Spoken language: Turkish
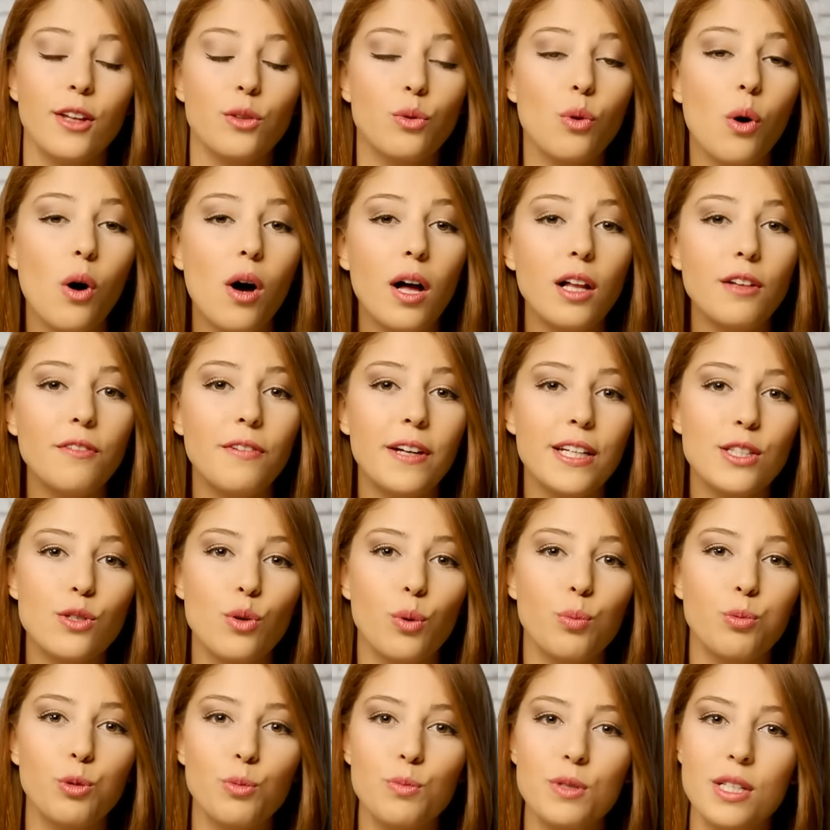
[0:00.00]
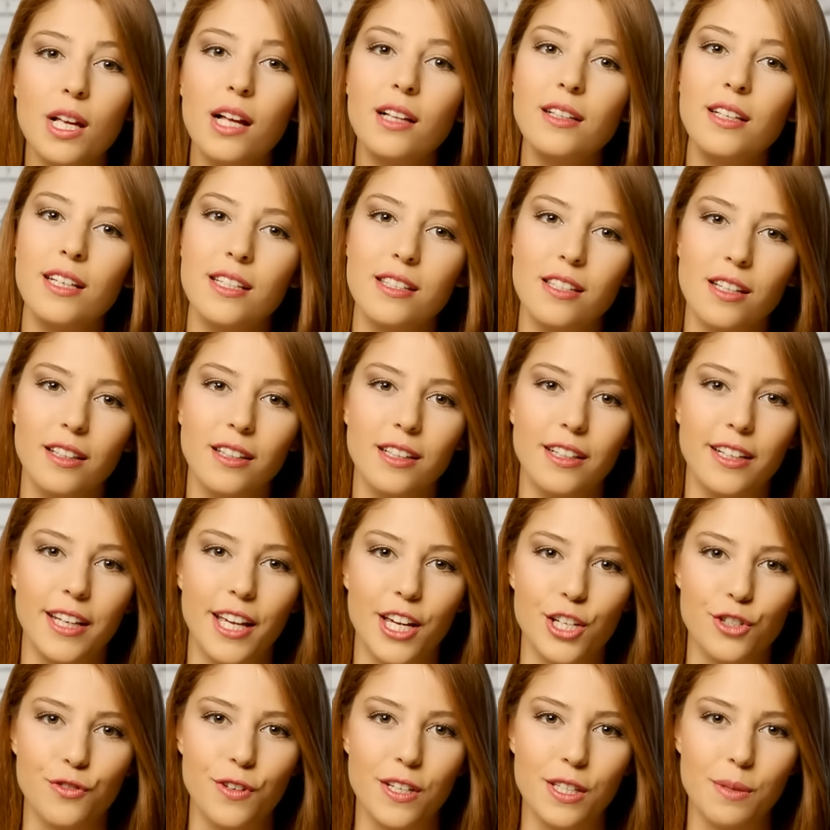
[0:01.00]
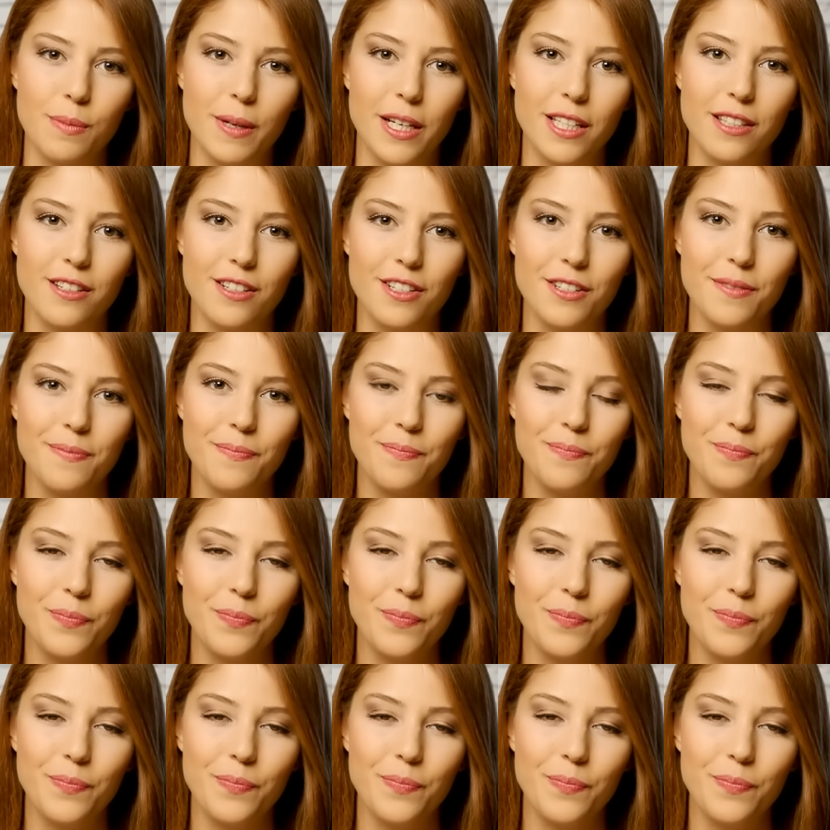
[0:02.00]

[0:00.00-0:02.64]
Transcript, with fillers: doğal ve toplumsal yasaları keşfetmektir.